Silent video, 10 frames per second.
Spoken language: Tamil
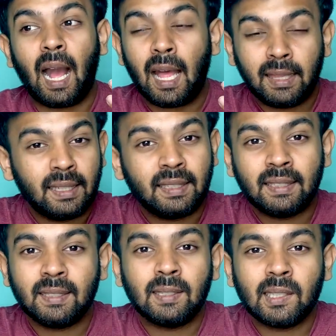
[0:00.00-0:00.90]
அதுக்கு
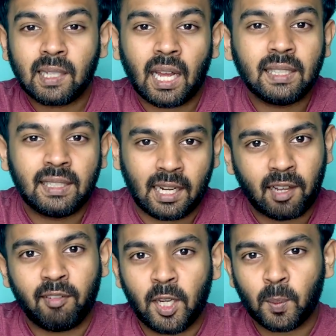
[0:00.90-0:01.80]
அதுக்கு
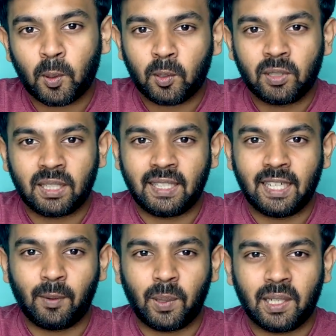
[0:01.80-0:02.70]
நாங்கள் வீடியோ போடணும்னு
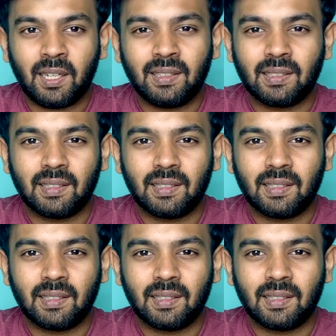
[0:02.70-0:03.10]
நினச்சிங்க அப்படின்னா